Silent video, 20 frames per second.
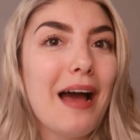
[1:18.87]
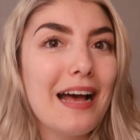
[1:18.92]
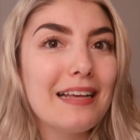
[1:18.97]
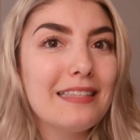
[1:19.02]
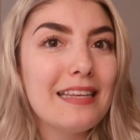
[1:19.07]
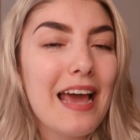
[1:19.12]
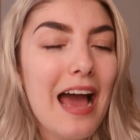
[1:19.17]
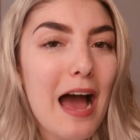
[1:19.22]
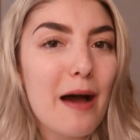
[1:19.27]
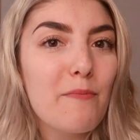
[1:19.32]

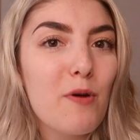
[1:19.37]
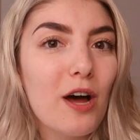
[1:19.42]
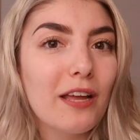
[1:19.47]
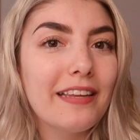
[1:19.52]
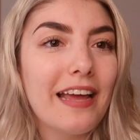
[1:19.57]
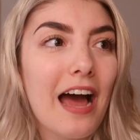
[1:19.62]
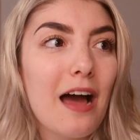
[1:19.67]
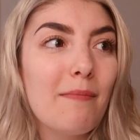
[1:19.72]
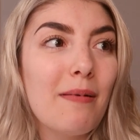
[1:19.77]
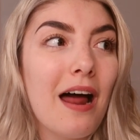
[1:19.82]
assez
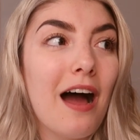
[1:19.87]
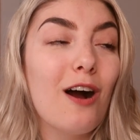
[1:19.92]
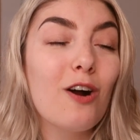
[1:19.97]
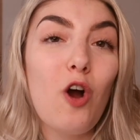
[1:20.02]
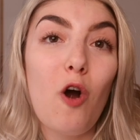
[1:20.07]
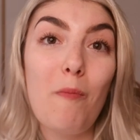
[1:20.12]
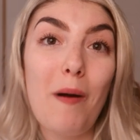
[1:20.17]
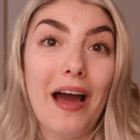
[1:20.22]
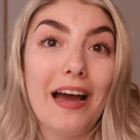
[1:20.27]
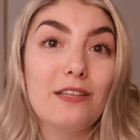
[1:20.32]
abordable en
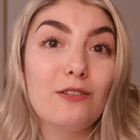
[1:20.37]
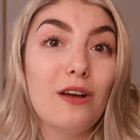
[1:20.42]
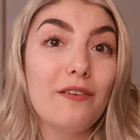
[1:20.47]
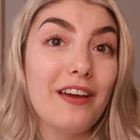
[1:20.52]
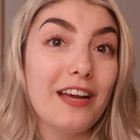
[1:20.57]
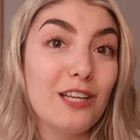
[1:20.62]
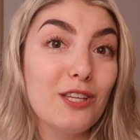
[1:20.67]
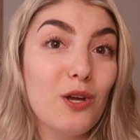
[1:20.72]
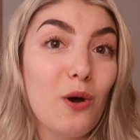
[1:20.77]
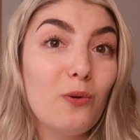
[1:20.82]
comparaison
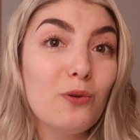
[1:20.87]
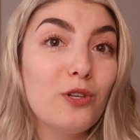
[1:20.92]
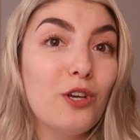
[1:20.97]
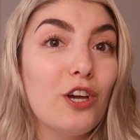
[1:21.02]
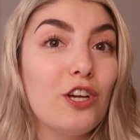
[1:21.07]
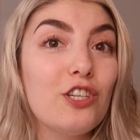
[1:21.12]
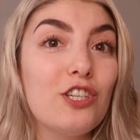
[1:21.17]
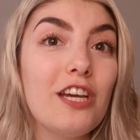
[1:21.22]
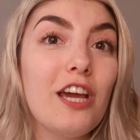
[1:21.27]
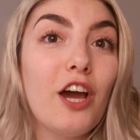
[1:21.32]
avec d'autres
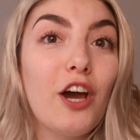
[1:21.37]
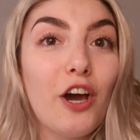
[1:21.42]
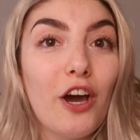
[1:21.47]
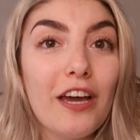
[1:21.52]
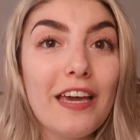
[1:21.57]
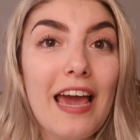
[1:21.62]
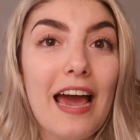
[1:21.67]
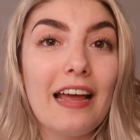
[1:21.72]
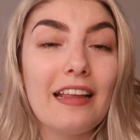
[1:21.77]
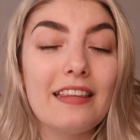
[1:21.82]
que j'ai
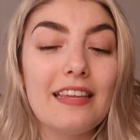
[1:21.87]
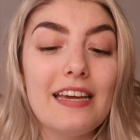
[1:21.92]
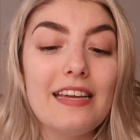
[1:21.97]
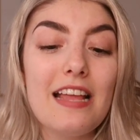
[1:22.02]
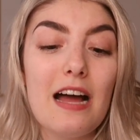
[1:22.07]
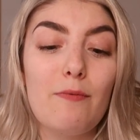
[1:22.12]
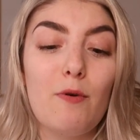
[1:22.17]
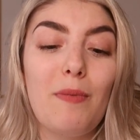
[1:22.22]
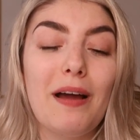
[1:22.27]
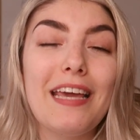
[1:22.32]
regardé
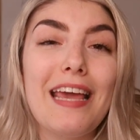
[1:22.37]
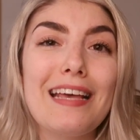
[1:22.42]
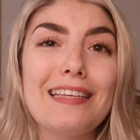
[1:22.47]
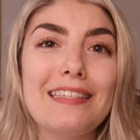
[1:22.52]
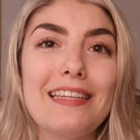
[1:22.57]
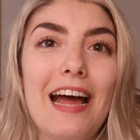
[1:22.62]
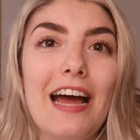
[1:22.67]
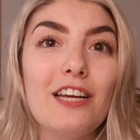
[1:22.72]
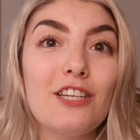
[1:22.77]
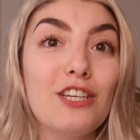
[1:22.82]
dans mon
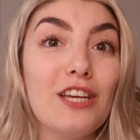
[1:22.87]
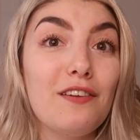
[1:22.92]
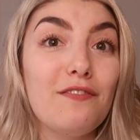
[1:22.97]
magasinage.